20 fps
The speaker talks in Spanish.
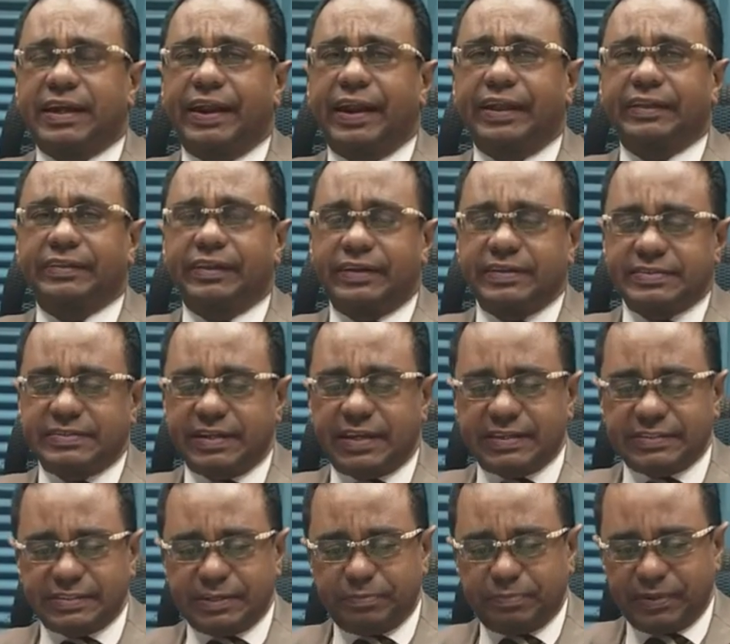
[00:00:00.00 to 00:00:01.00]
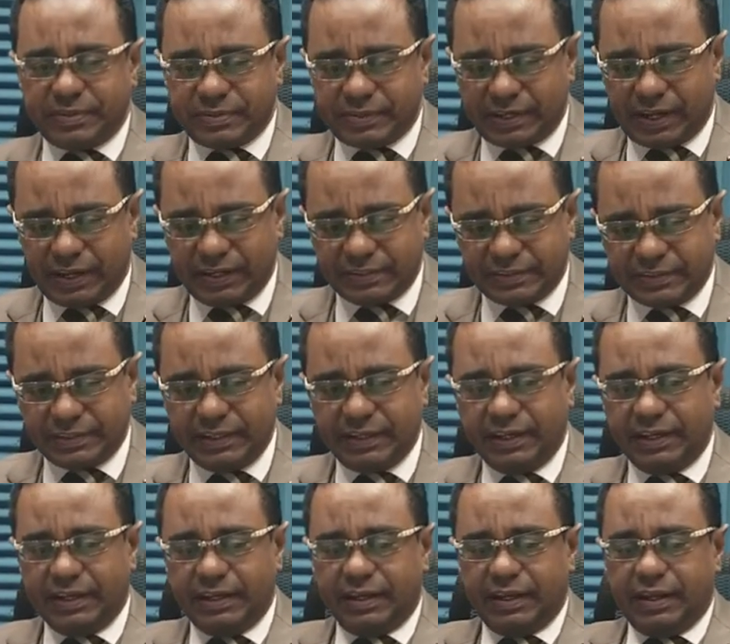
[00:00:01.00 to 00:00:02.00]
características especiales.
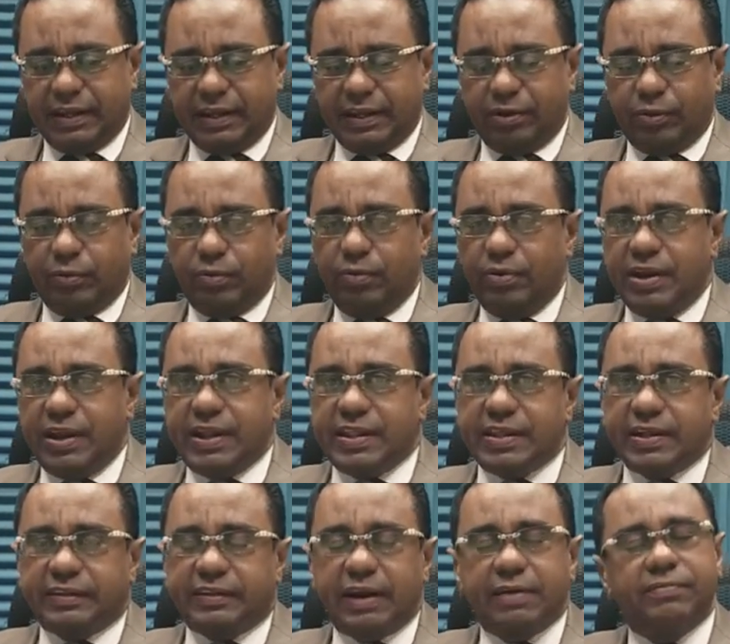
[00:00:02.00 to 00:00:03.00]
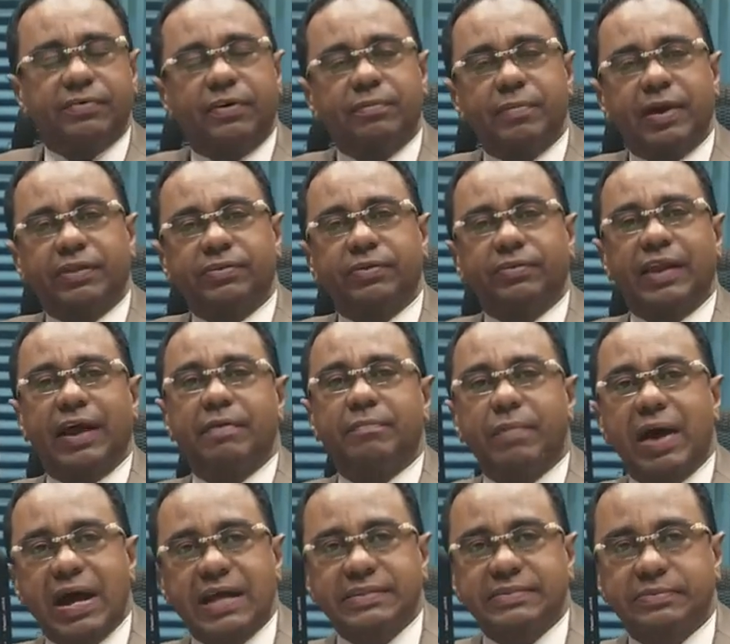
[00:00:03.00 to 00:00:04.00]
Un líder transformacional
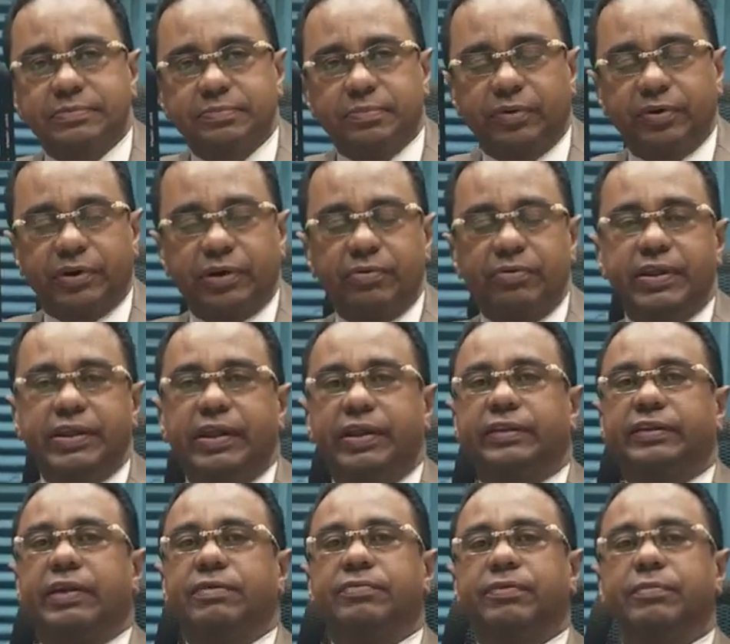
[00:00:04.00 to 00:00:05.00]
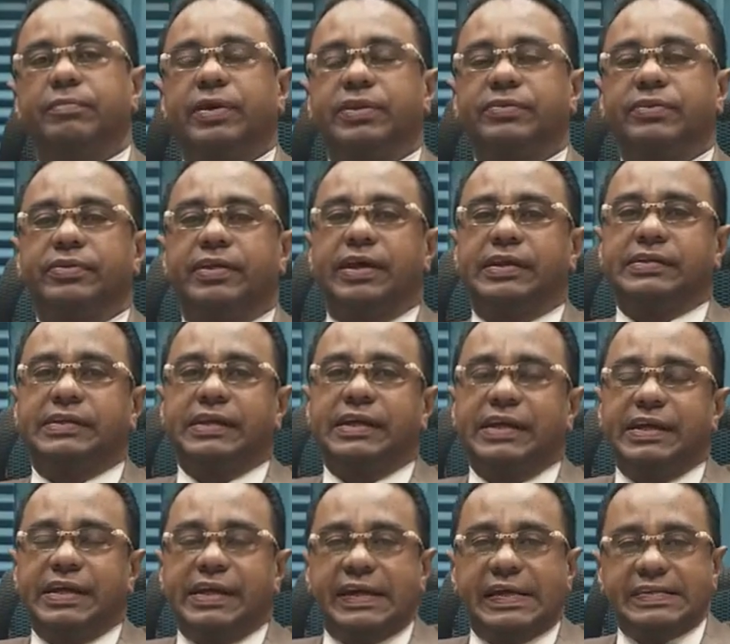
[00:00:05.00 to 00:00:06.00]
más, porque un líder transformacional
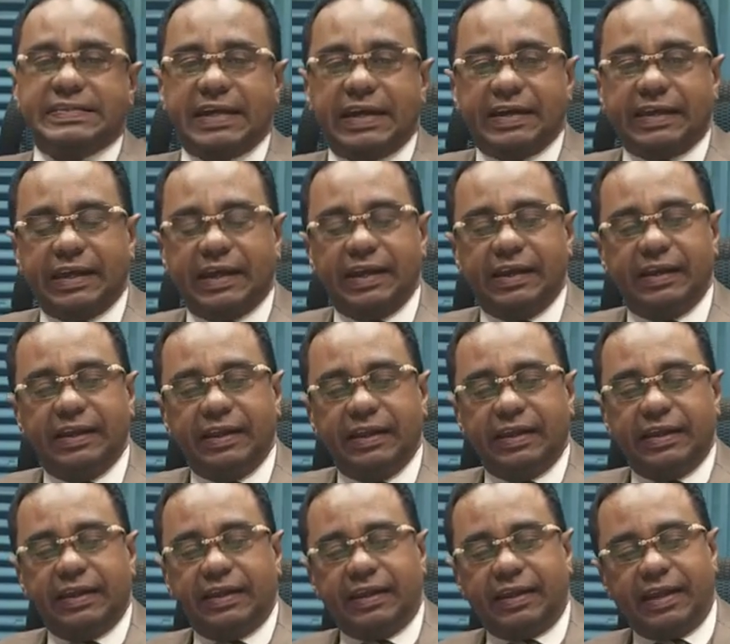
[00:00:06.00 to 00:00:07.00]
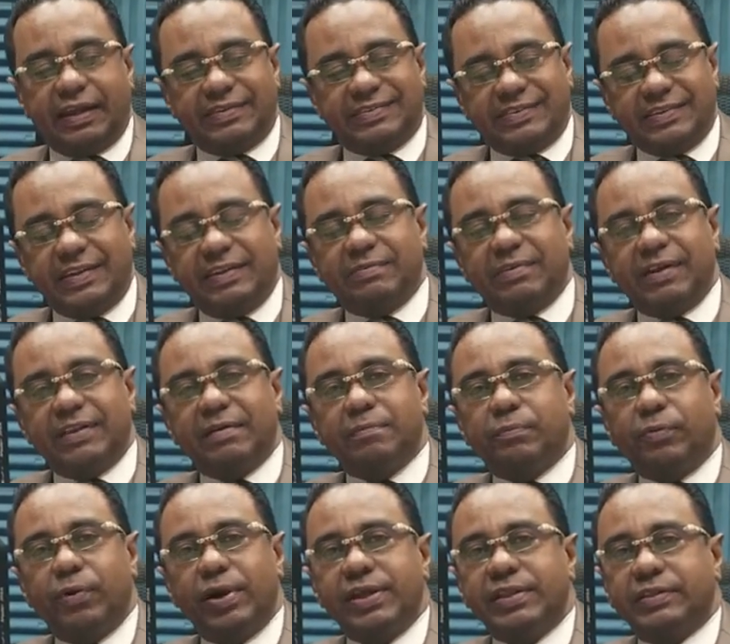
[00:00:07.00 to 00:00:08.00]
es aquel que sirve de
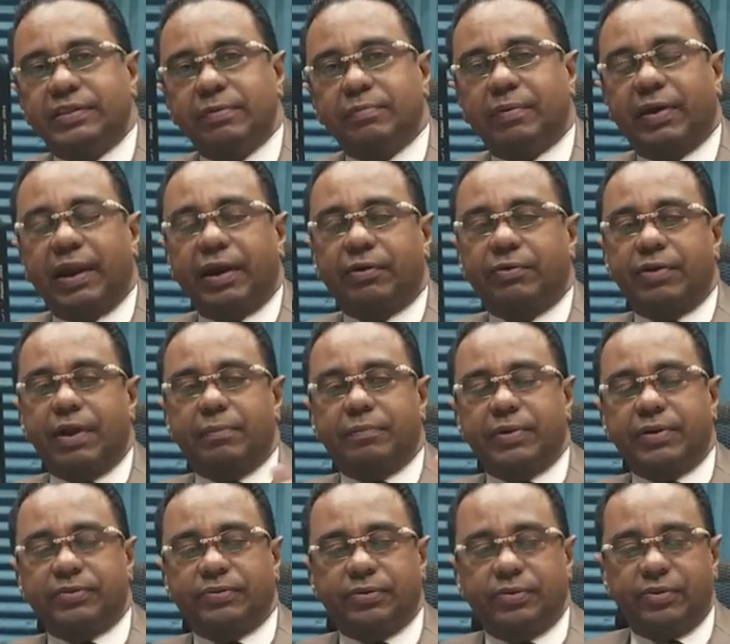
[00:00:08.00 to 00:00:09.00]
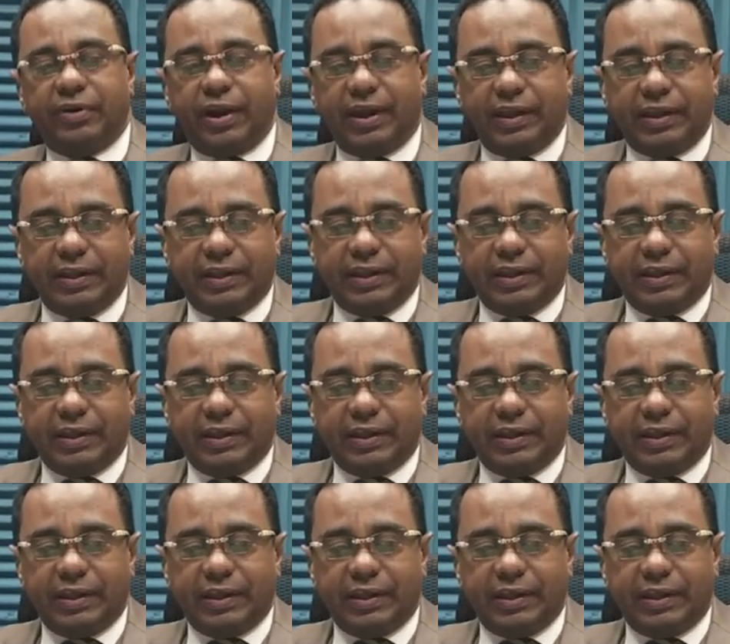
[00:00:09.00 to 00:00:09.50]
puente para que una persona